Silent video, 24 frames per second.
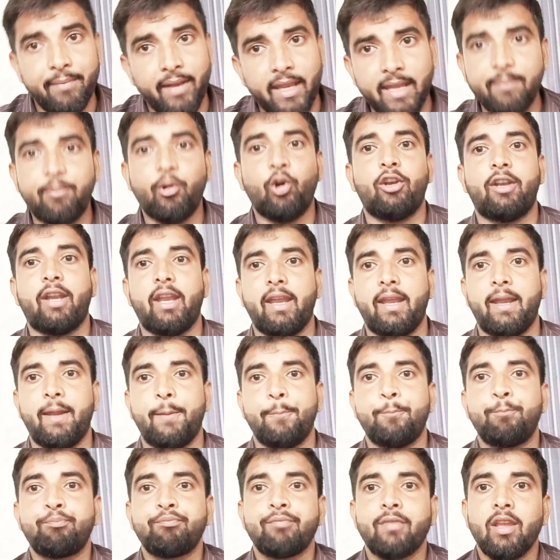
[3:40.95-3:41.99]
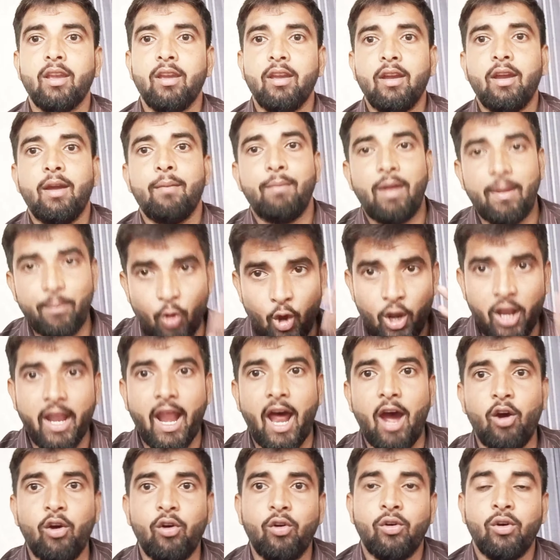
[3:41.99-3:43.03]
आप नहीं बोल रहे हैं मैं बोल
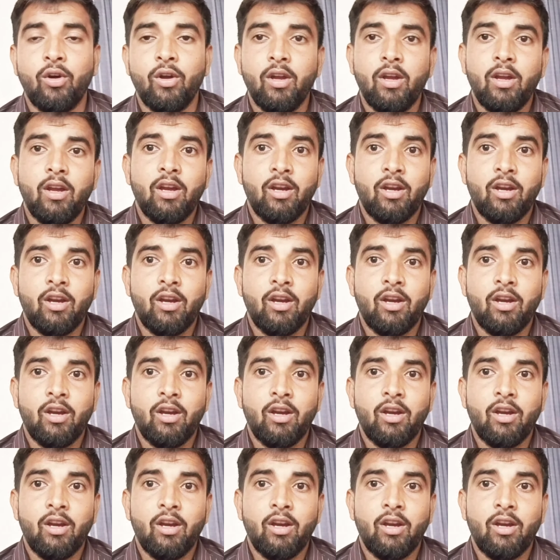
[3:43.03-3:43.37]
रहा हूँ